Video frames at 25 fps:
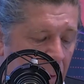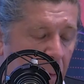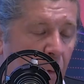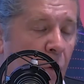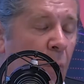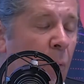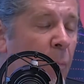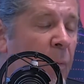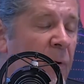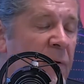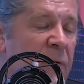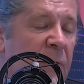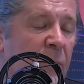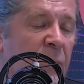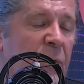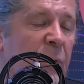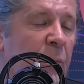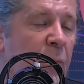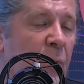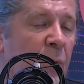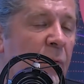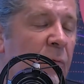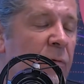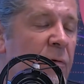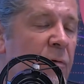On remplace un petit
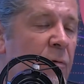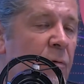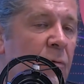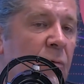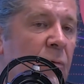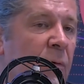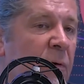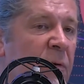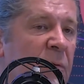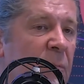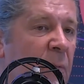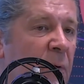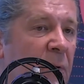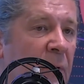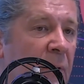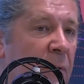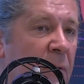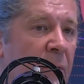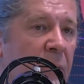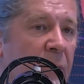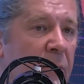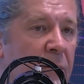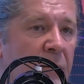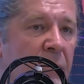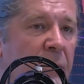peu l'office du tourisme
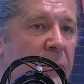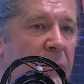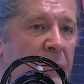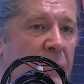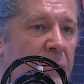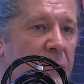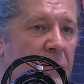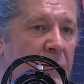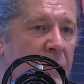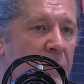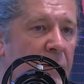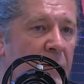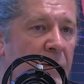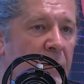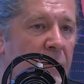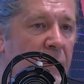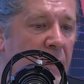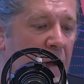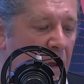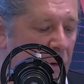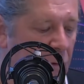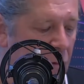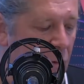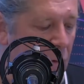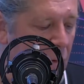euh, en
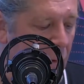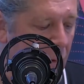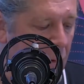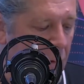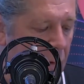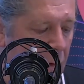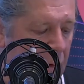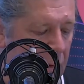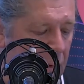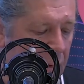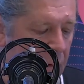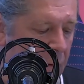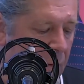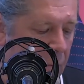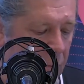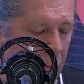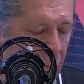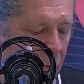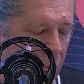quatre langues